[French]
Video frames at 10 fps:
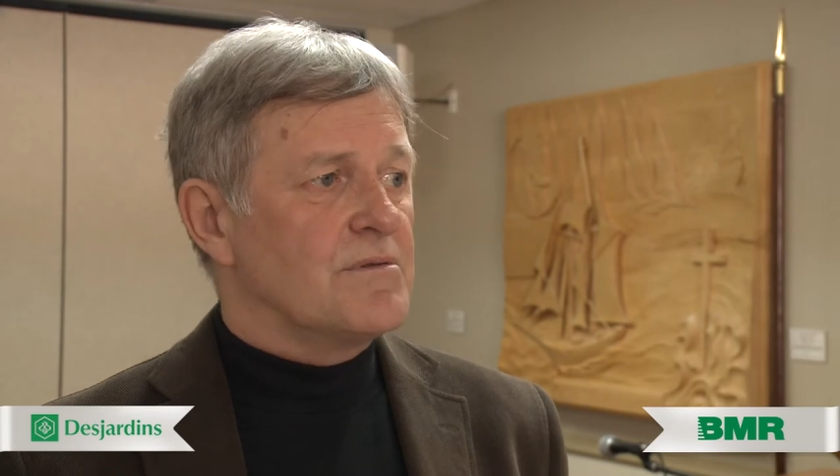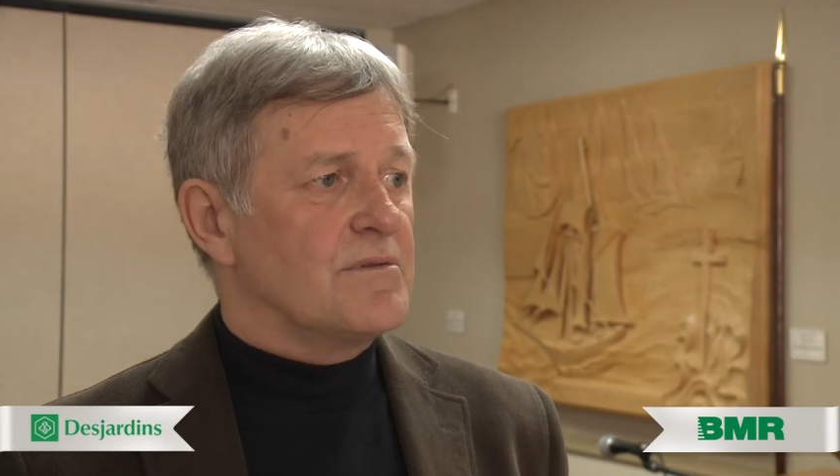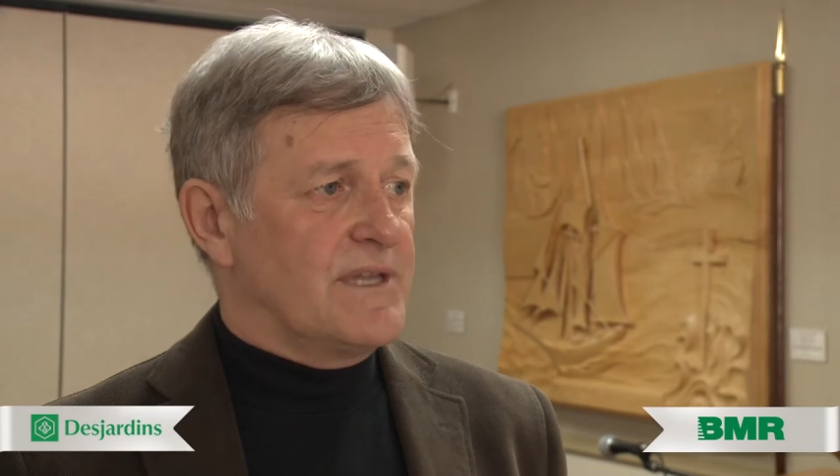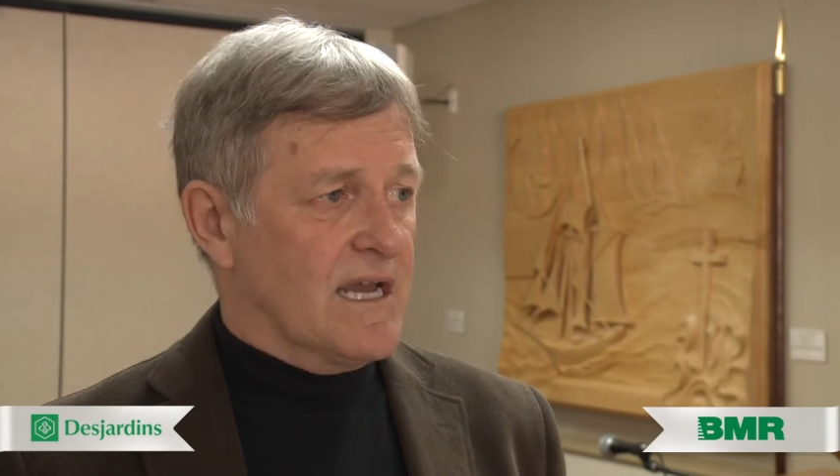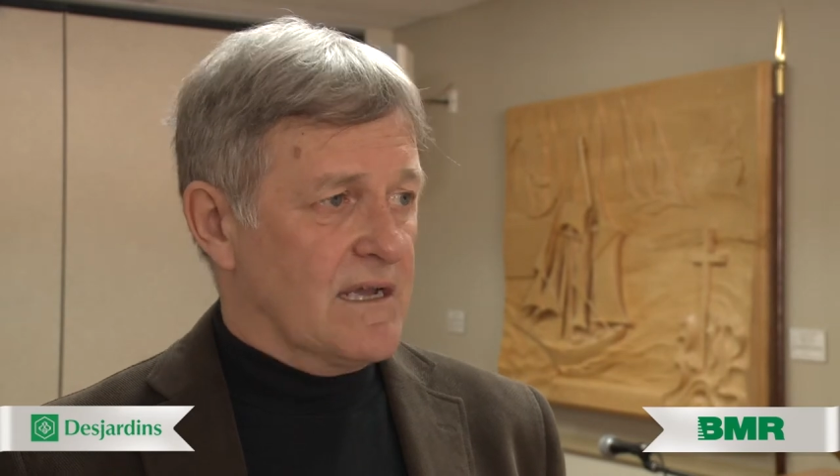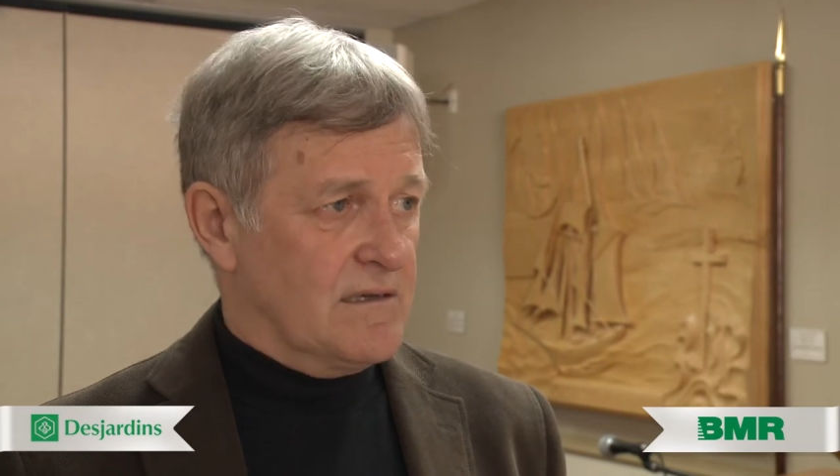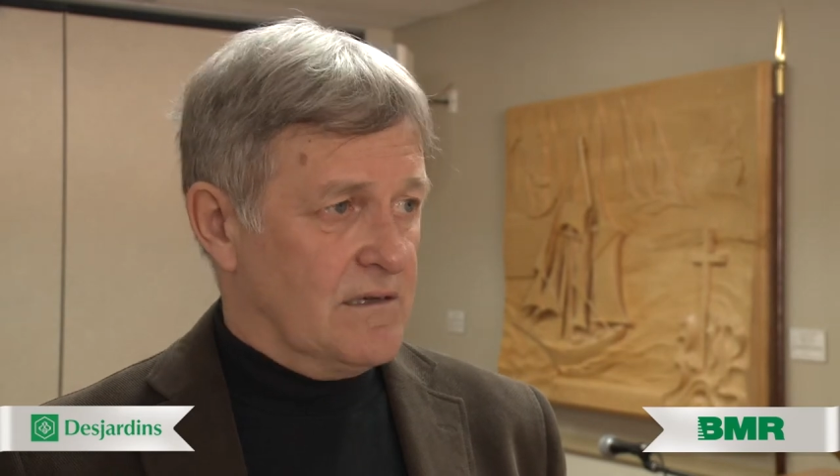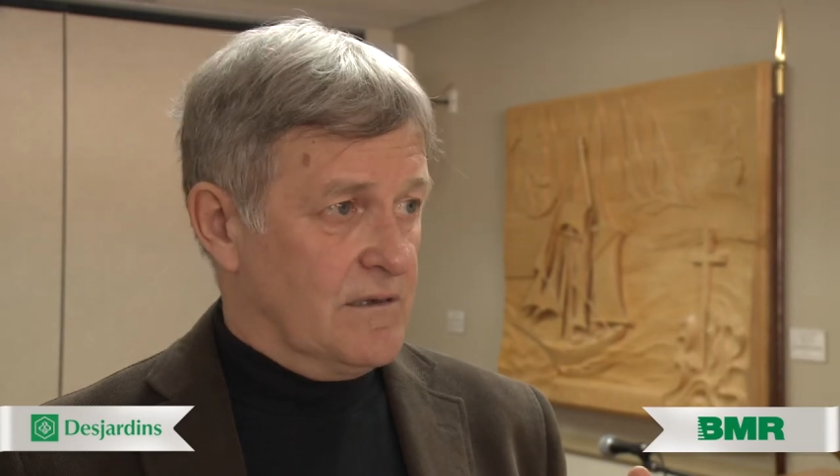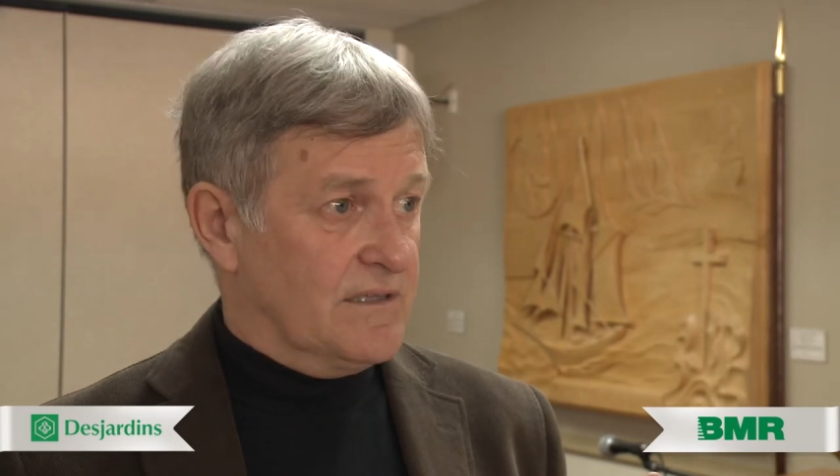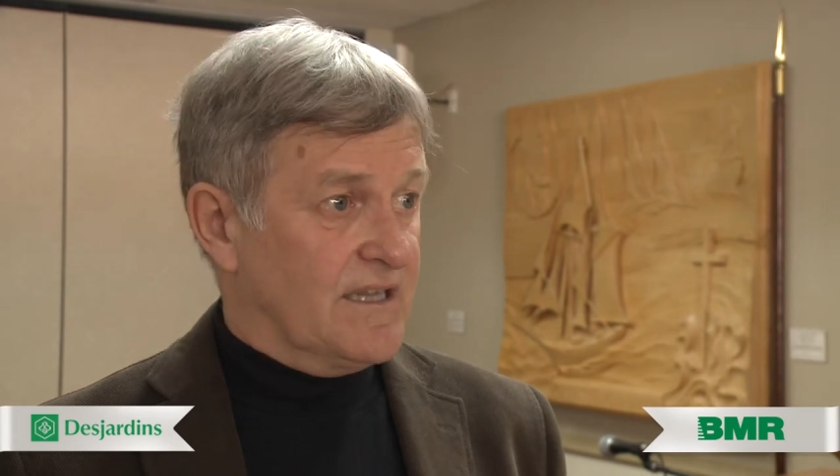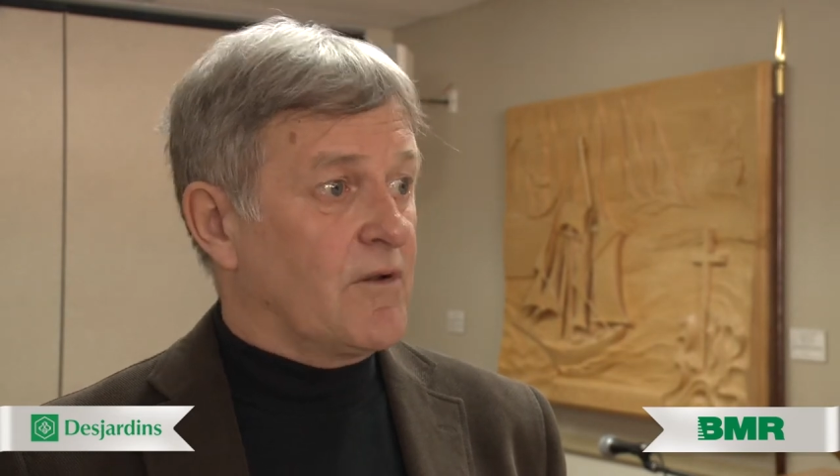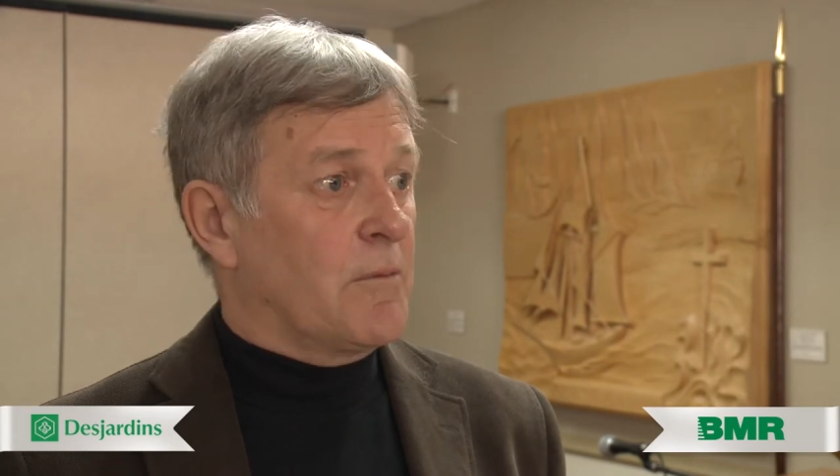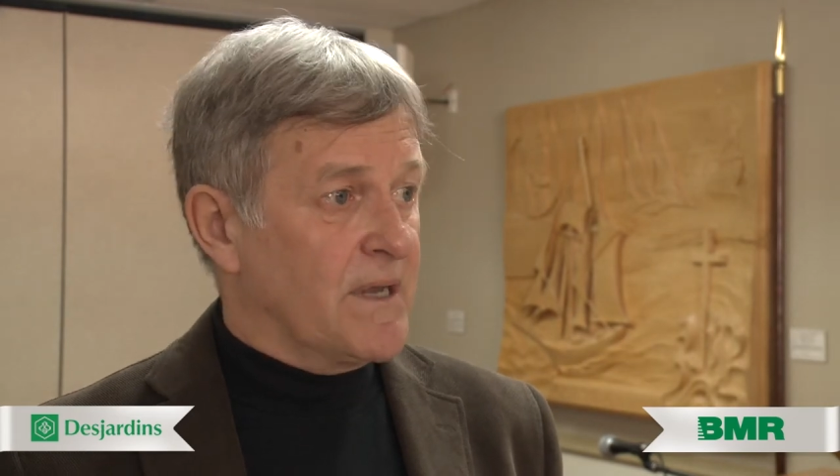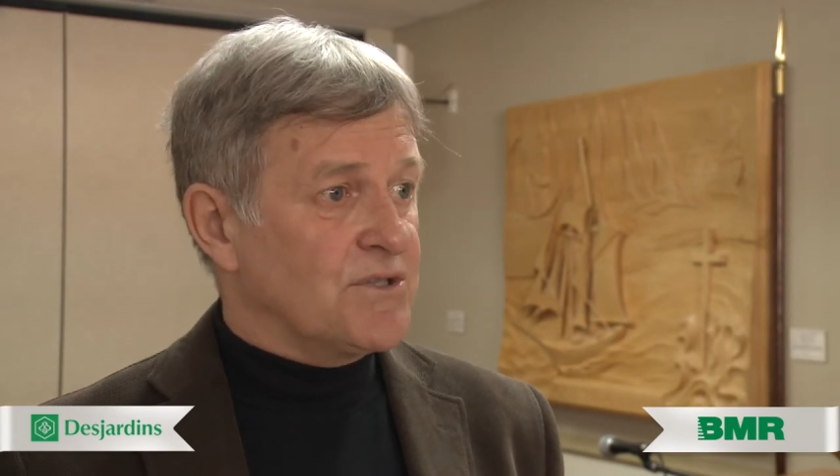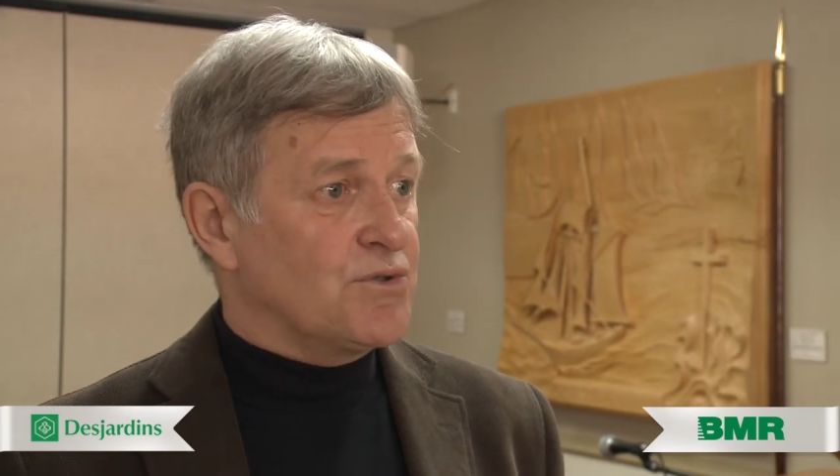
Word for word: dans le développement